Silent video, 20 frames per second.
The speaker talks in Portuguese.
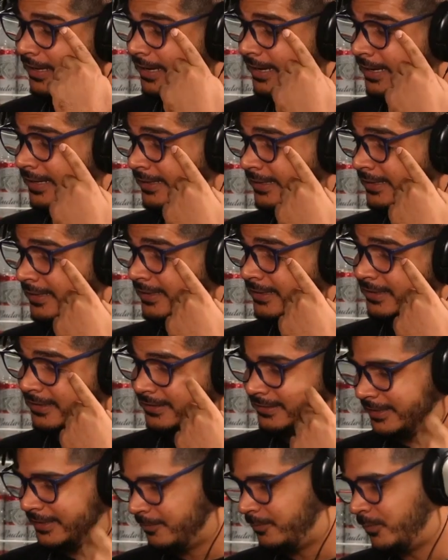Aí
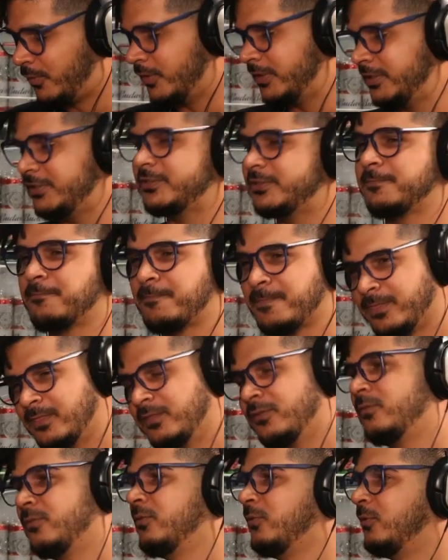depois
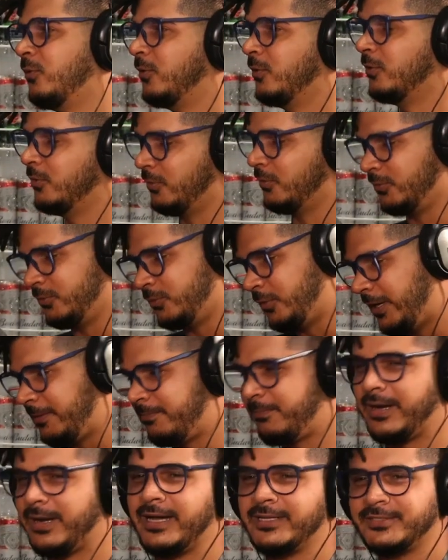do, do, do,
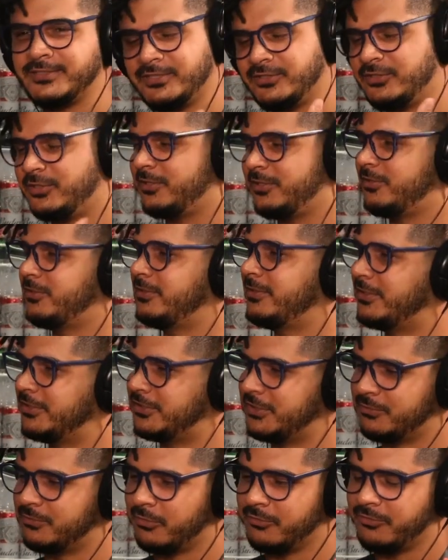repasse de
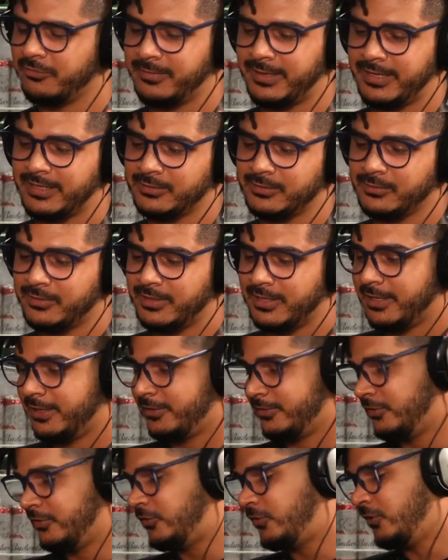desenvolvimento,
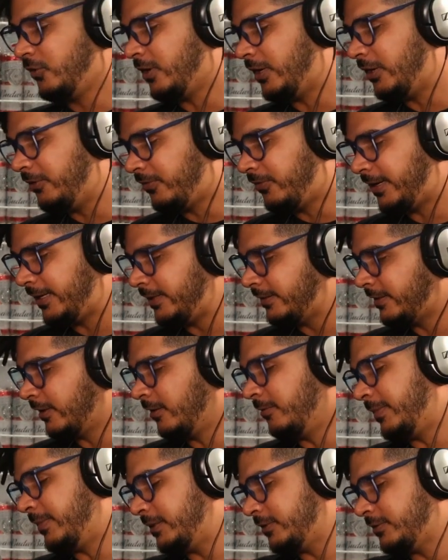a gente olha e fala,
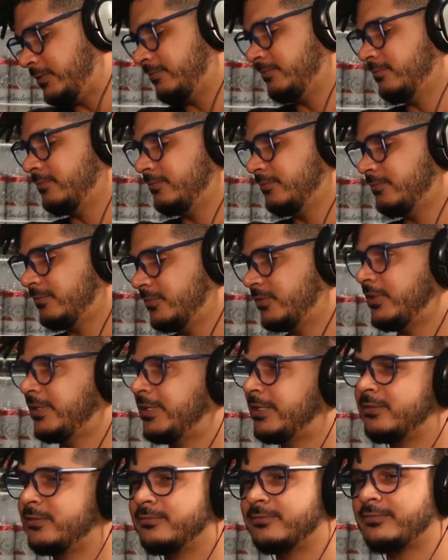então, mas isso
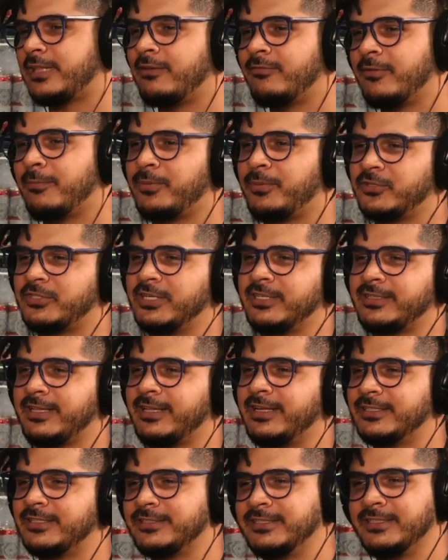aqui não estava
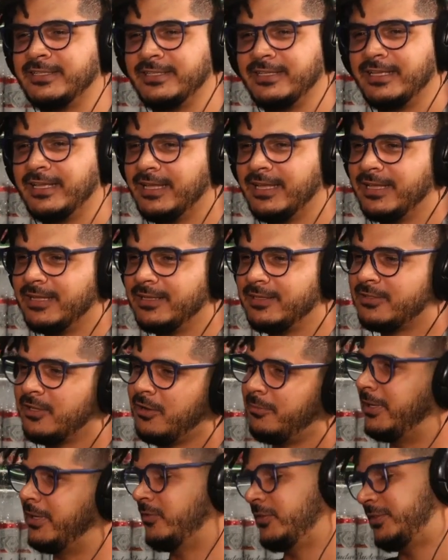projetado assim. Uhum. Então,
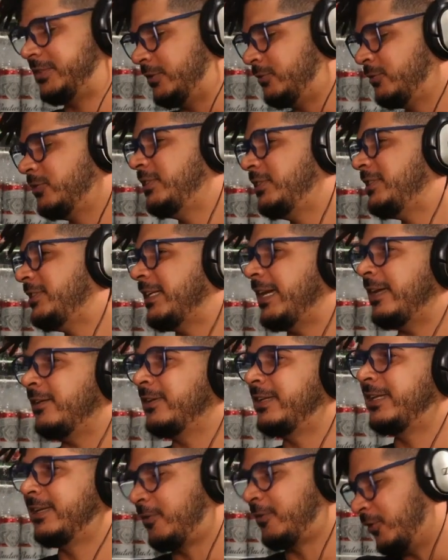mas vocês não disseram
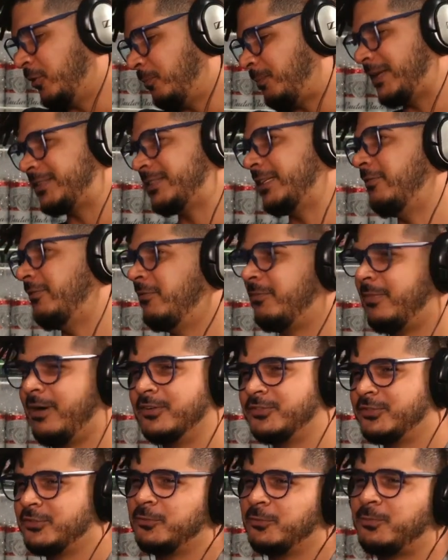que quando passava o
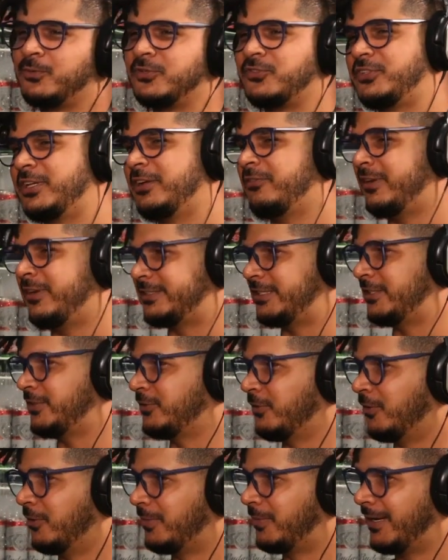mouse eu não podia fazer
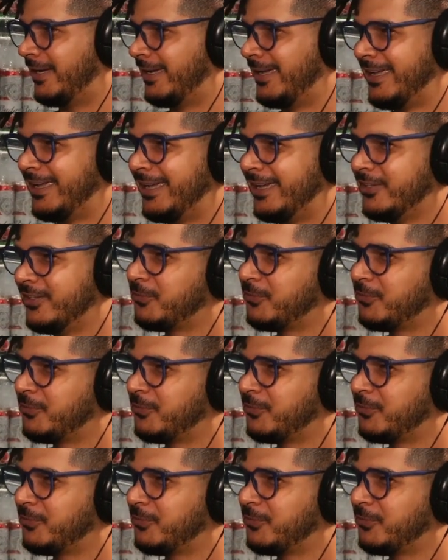sombra. Uhum.